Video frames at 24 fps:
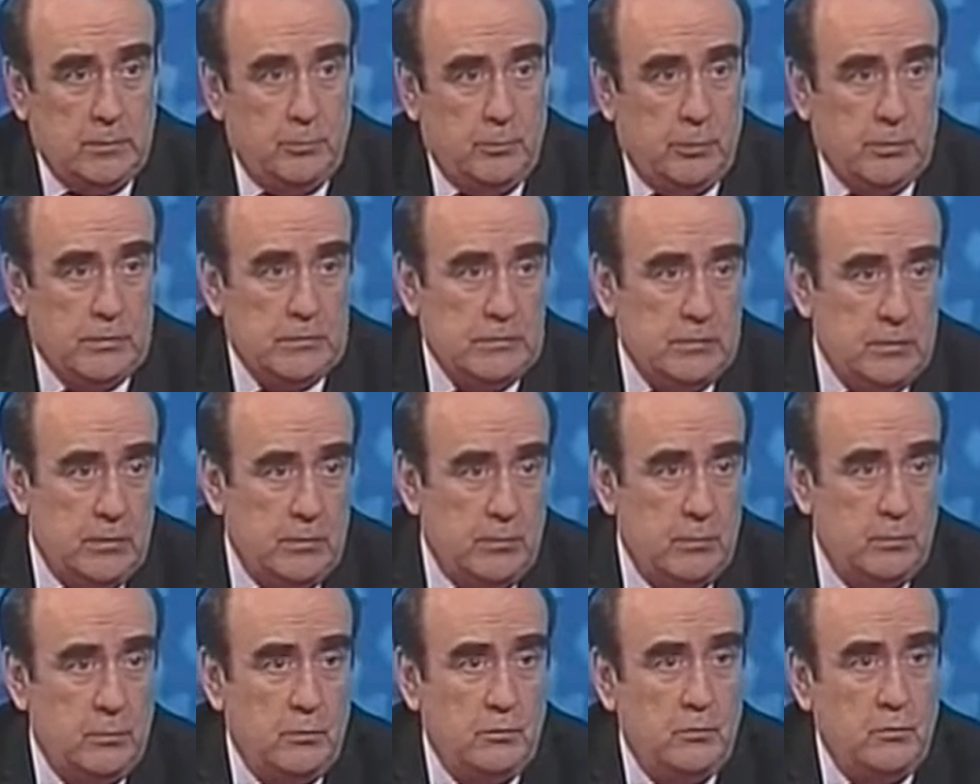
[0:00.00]

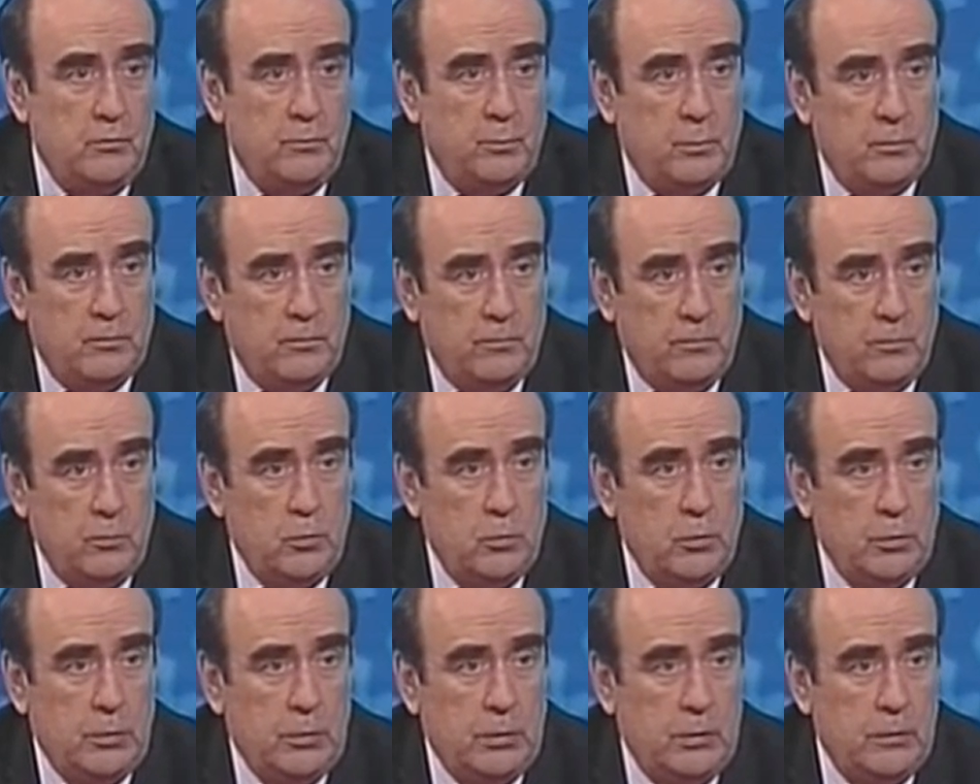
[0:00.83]
представим его в
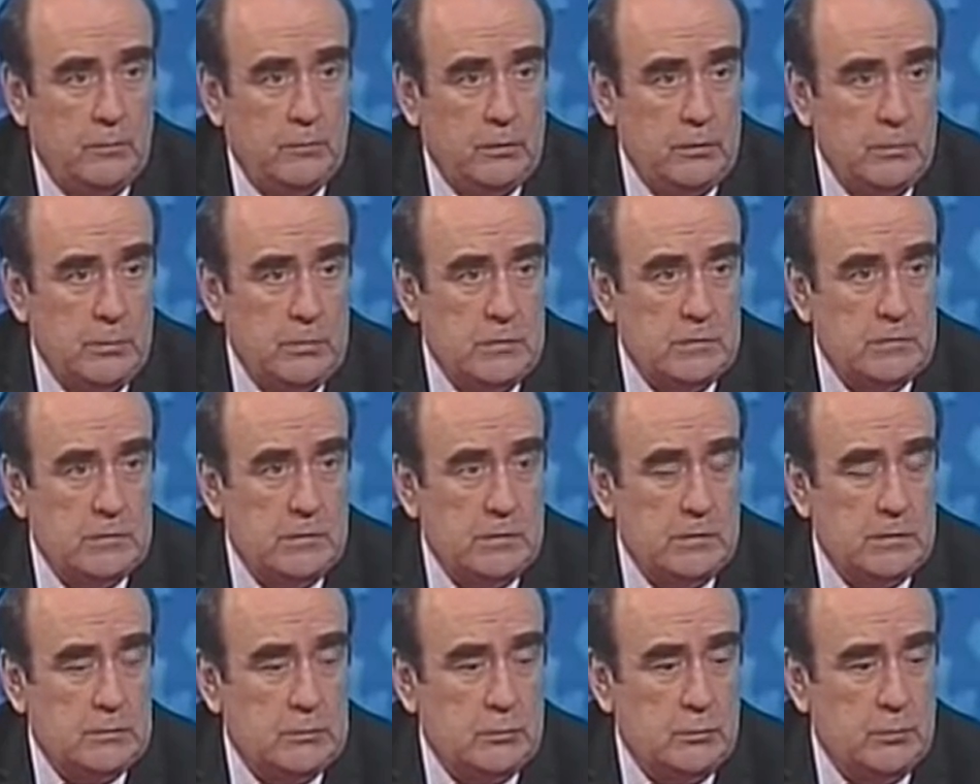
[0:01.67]
ПФО и в
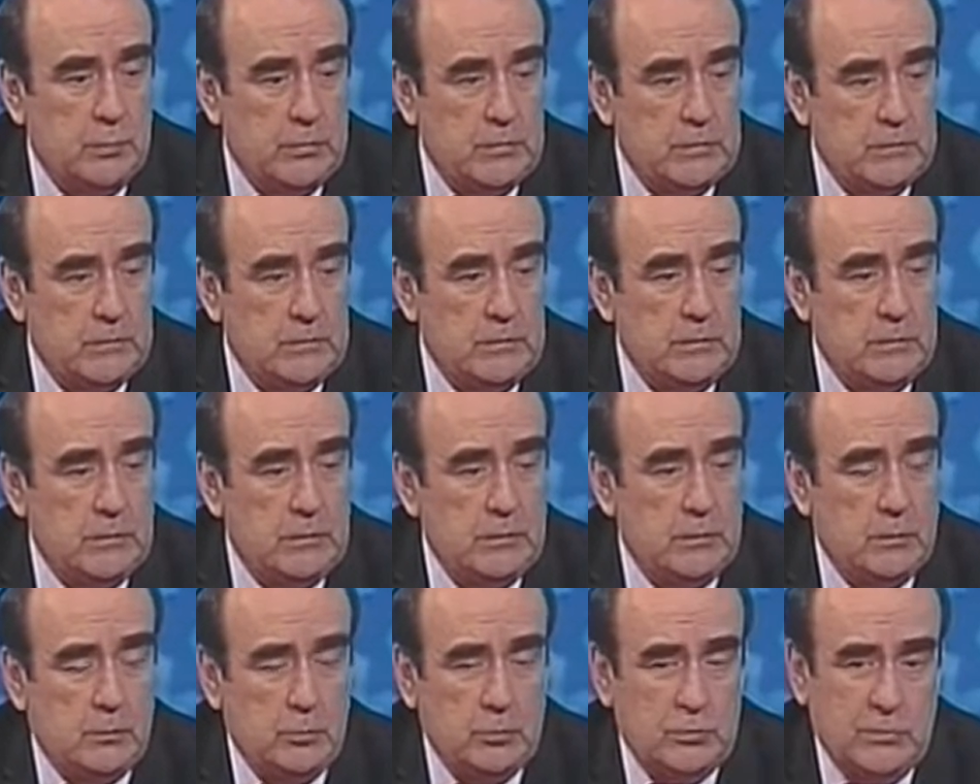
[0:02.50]
администрацию
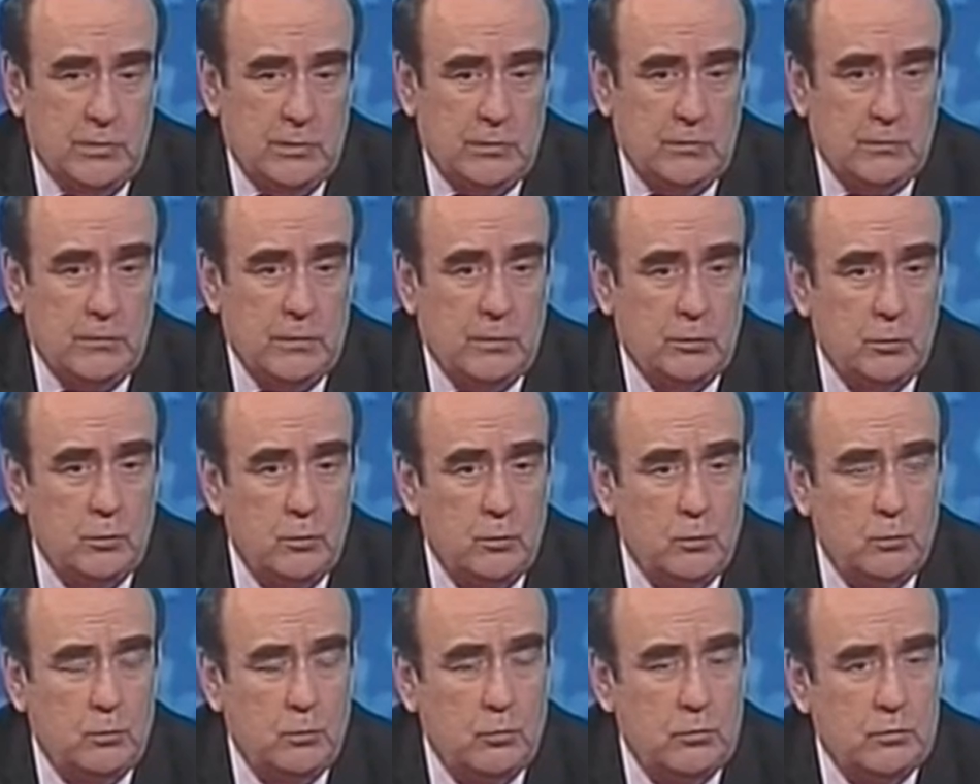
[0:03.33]
президента. После этого, я
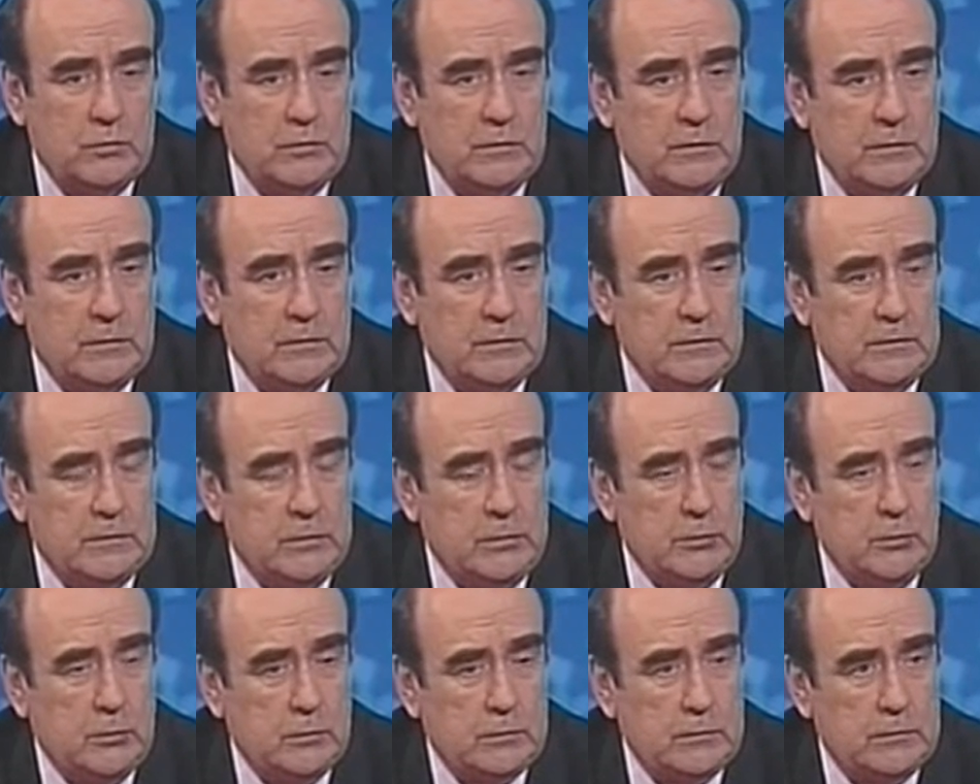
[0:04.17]
думаю, будут сделаны
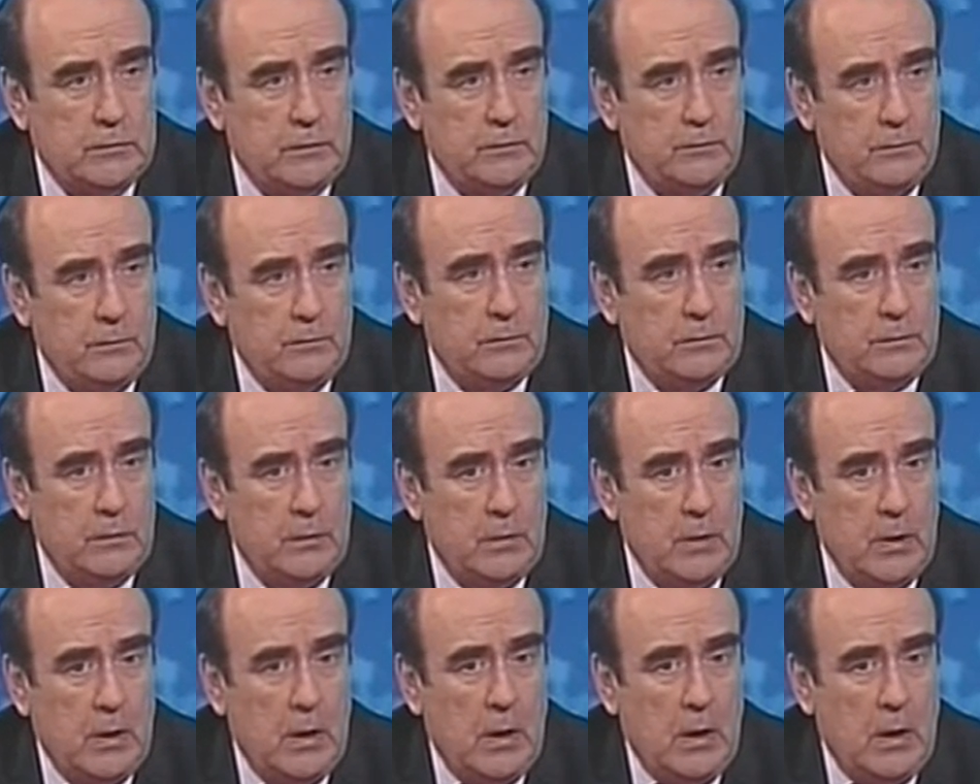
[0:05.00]
серьезные выводы.